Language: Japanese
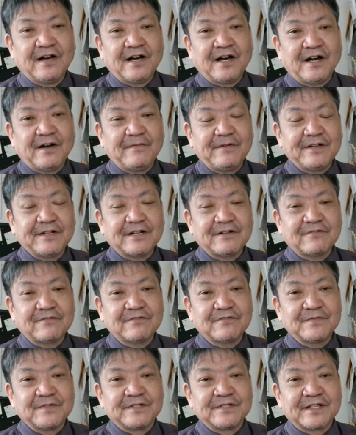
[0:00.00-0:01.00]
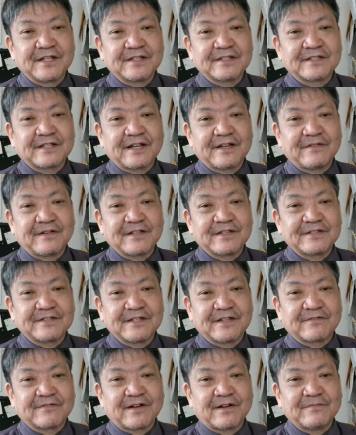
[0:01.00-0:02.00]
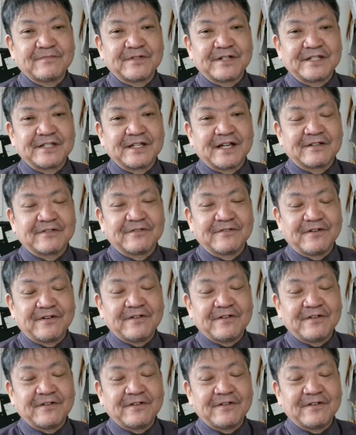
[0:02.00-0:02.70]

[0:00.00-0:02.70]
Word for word: アメリカ国民全体はですねトランプはあの